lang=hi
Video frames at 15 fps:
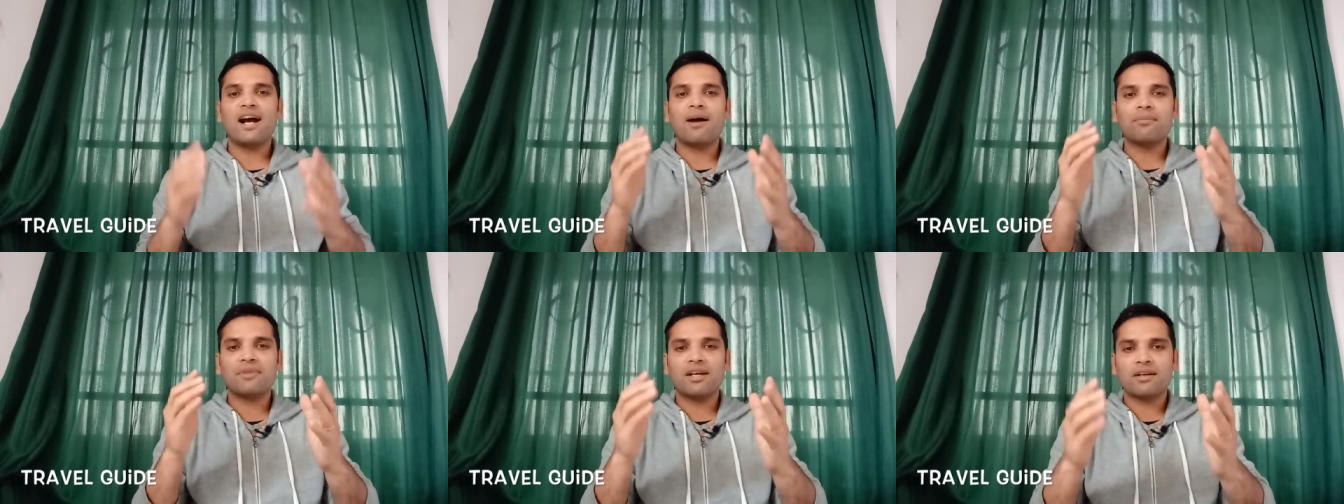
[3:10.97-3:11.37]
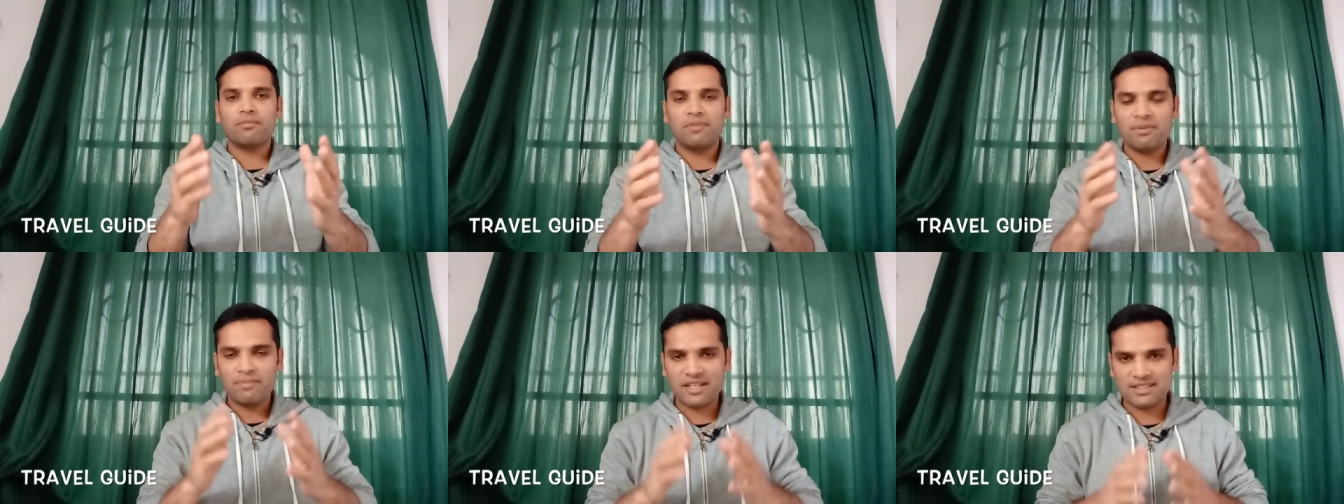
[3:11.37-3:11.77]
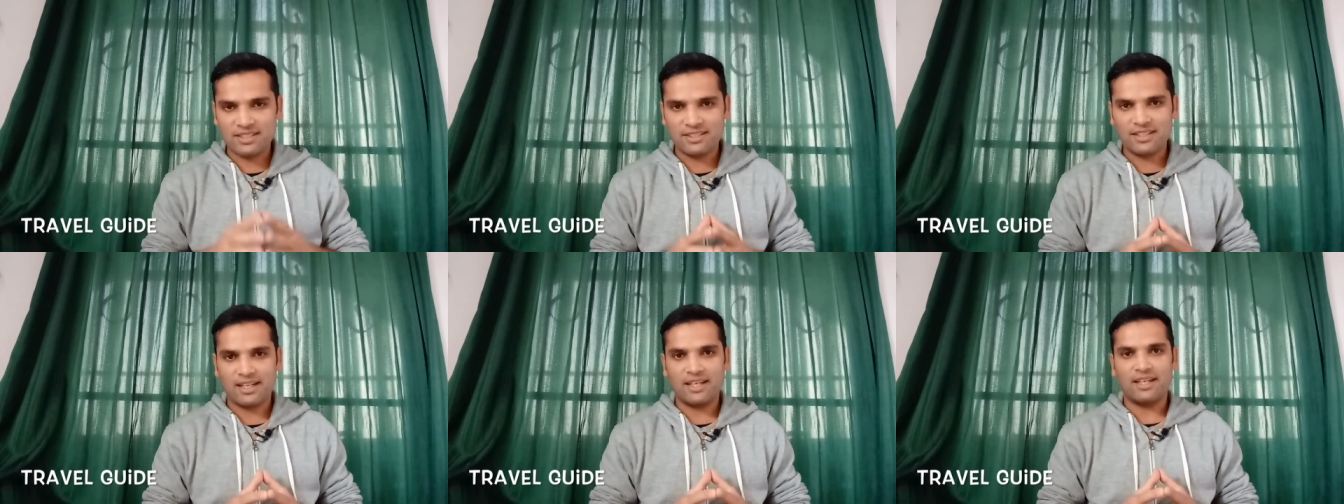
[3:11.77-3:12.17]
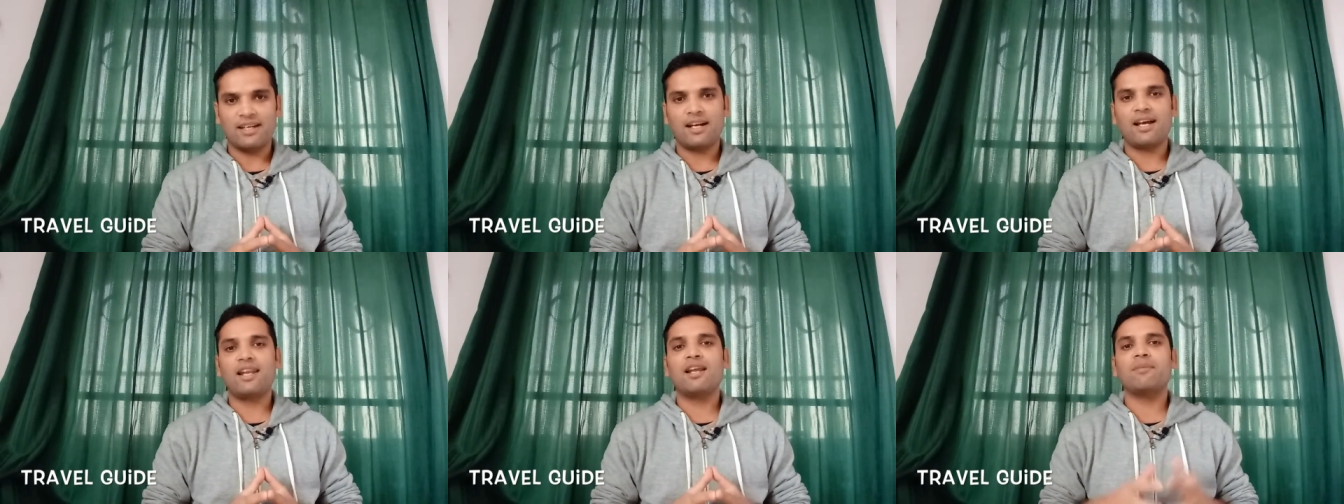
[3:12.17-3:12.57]
आप तक भी मैसेज आए
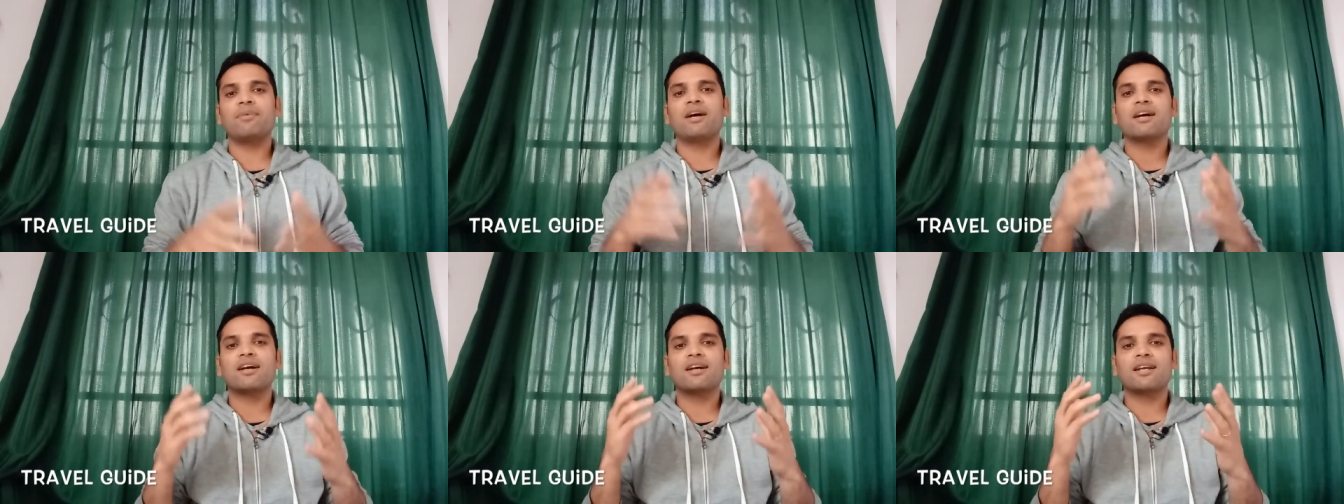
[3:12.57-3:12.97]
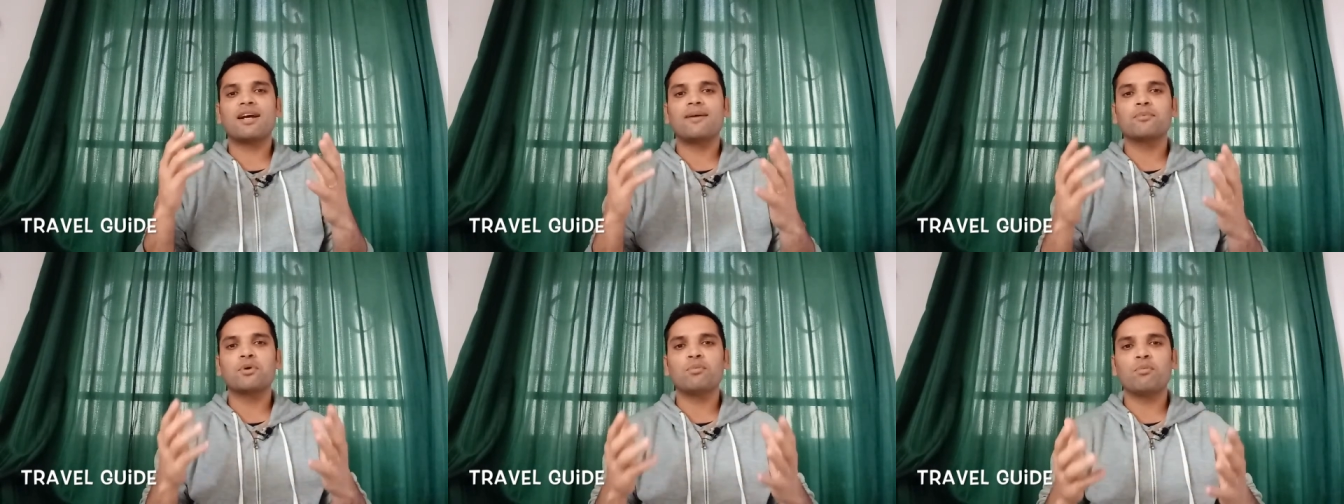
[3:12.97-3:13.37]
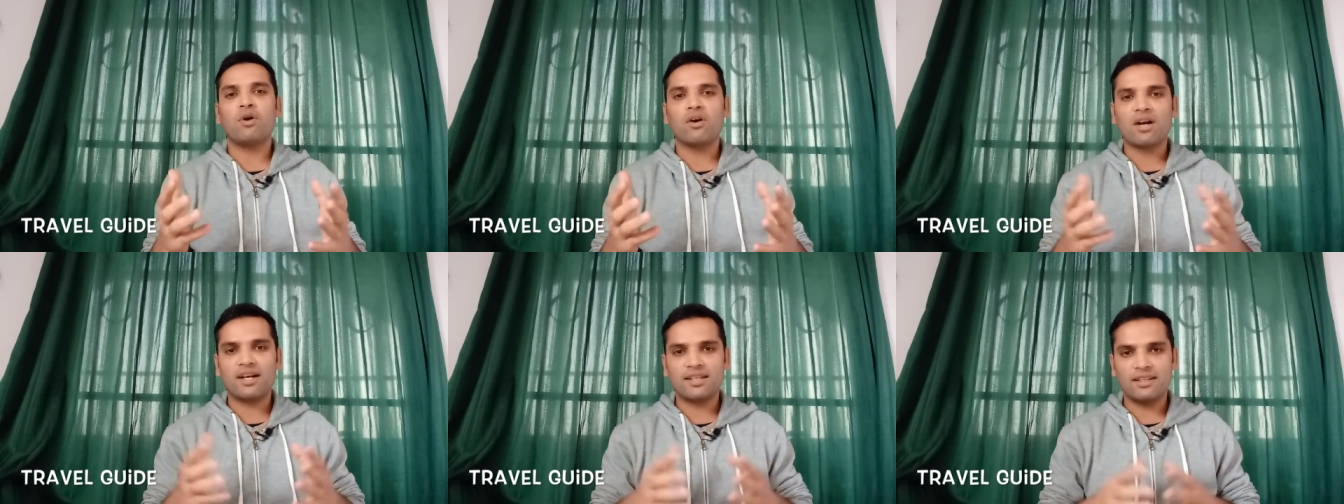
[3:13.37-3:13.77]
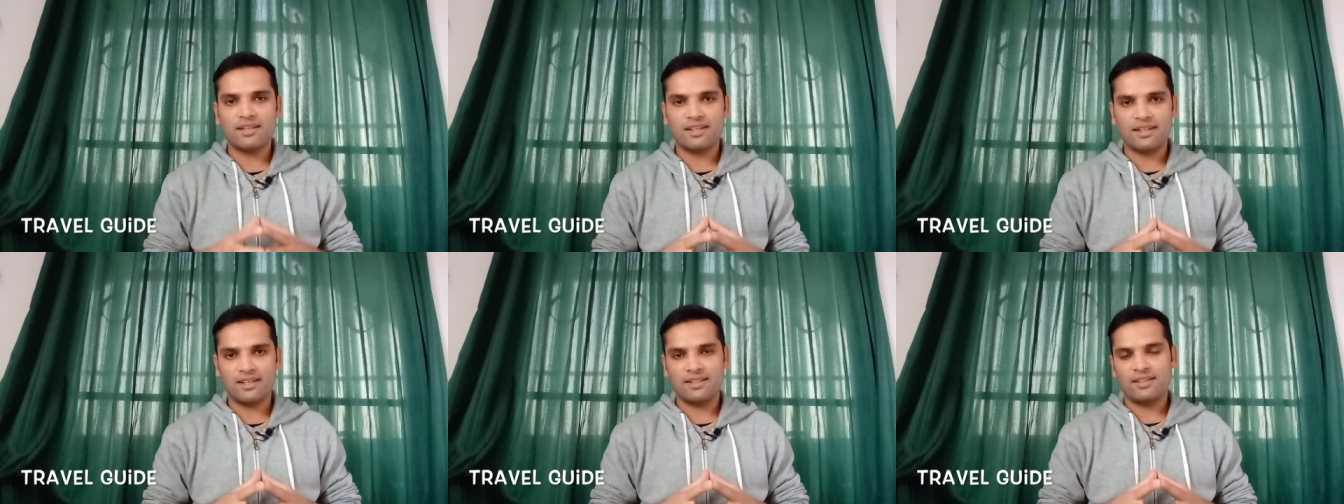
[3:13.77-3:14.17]
अल्लाह पाक अगर आपको मौका दे
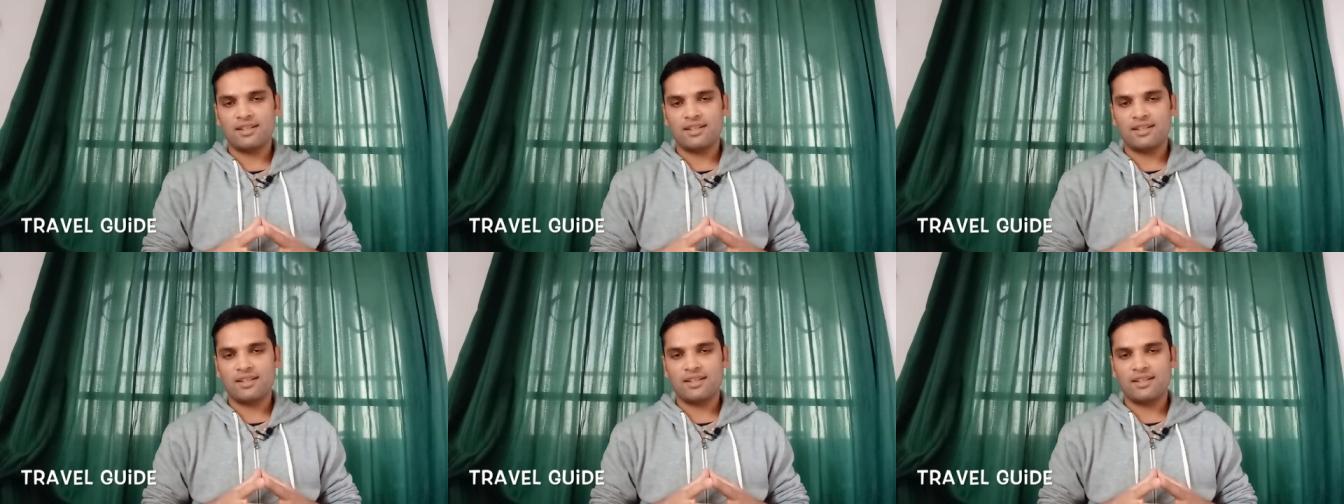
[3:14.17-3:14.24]
दे